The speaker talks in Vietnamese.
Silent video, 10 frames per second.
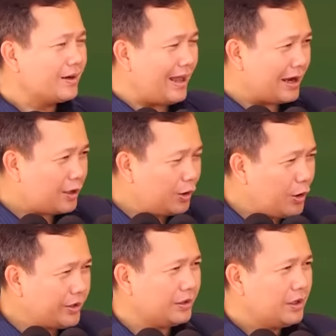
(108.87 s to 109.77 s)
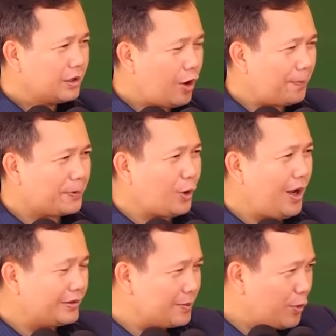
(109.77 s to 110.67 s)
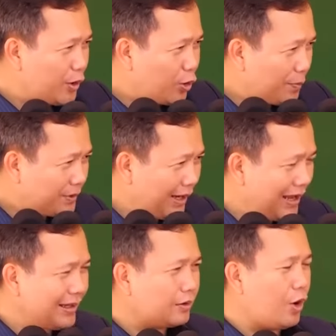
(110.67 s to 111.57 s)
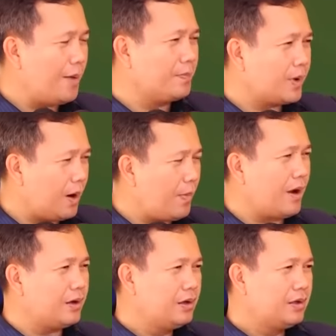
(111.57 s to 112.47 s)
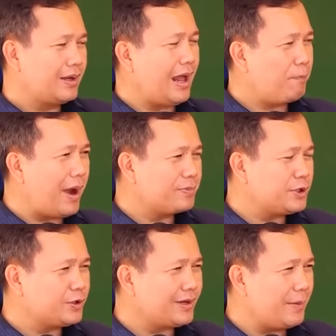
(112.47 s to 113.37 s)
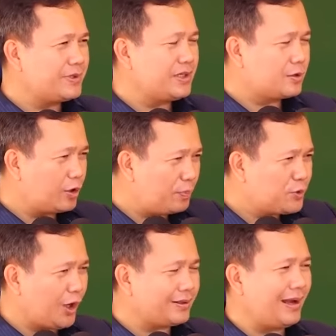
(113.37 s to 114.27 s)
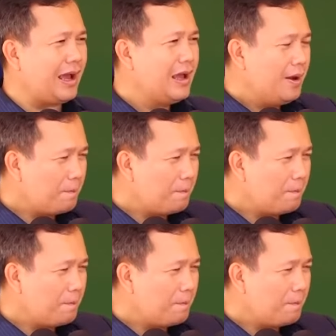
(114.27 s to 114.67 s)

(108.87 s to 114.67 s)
đại luôn quạt to chỉ môi ruộng thế nạ đất nôm rồi bỏ cái nạ phạm chỉ chân cam chỉ group chọn thế nạ